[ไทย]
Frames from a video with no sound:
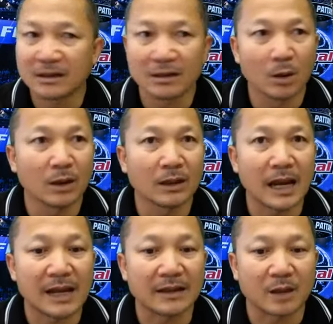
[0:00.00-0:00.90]
โดนใคร
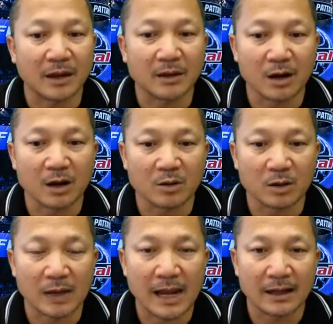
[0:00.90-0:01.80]
ต่อยท้องน็อกยก
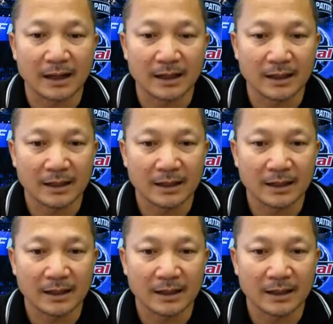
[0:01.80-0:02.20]
แรกเลย